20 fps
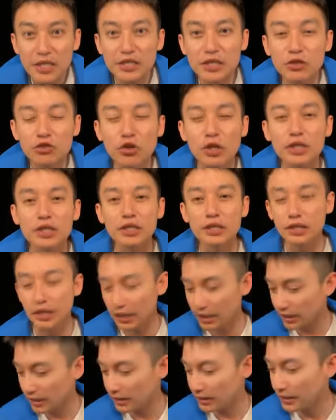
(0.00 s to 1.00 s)
谢欣最近
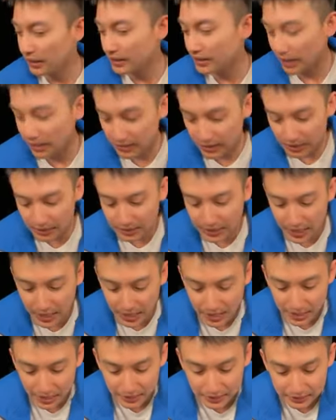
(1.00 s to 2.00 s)
也也常常
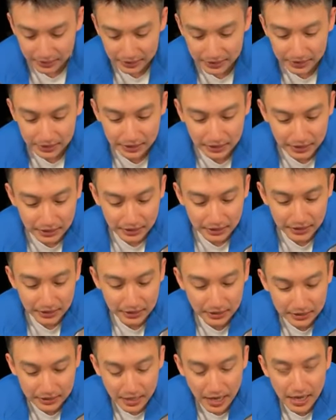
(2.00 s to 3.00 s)
在那
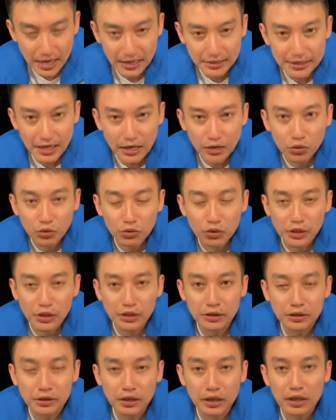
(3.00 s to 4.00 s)
个在在露
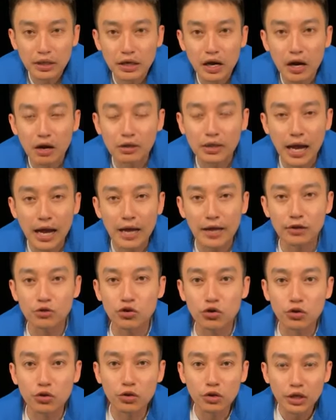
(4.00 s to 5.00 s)
营，然后他还
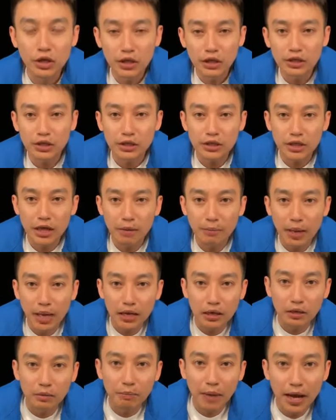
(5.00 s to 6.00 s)
去谢欣还
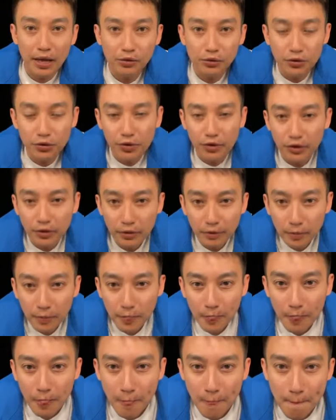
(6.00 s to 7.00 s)
爬了百越，
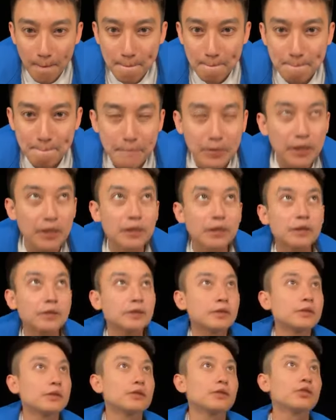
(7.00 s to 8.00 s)
好厉
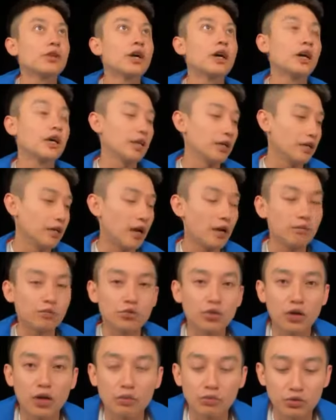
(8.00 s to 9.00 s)
害哦！对，还不
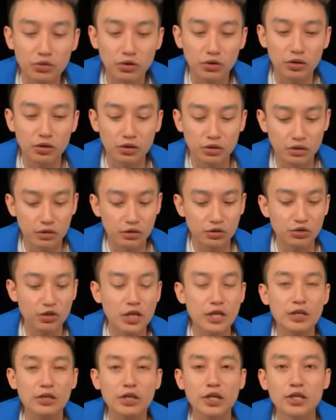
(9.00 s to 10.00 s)
错还不错。
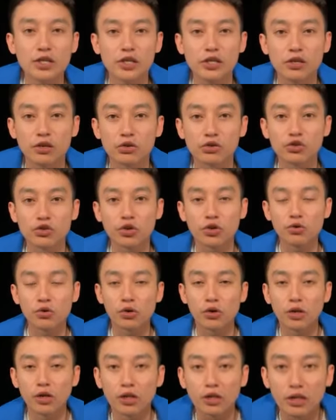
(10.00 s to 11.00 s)
谢谢欣有揪
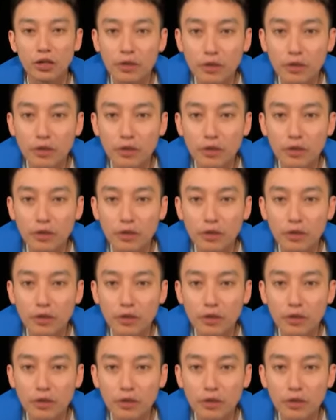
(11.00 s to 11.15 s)
我，